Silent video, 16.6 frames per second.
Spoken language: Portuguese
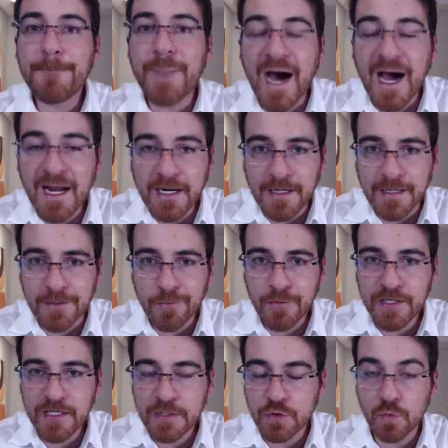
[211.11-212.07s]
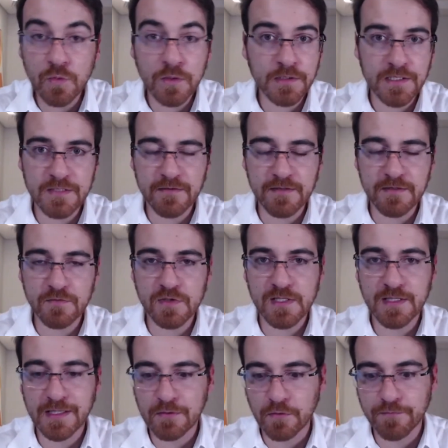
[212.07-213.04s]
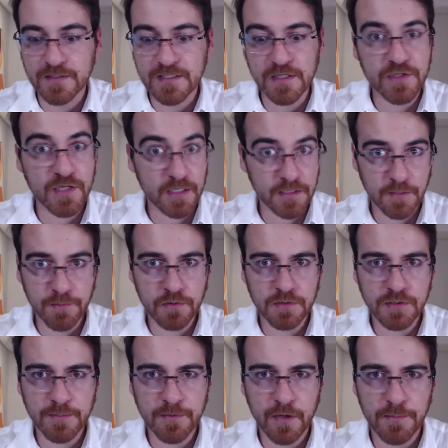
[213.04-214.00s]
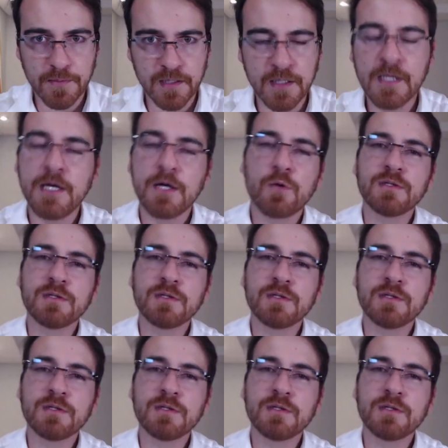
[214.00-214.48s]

para com isso. Quantas vezes você tentou fazer dieta por conta própria?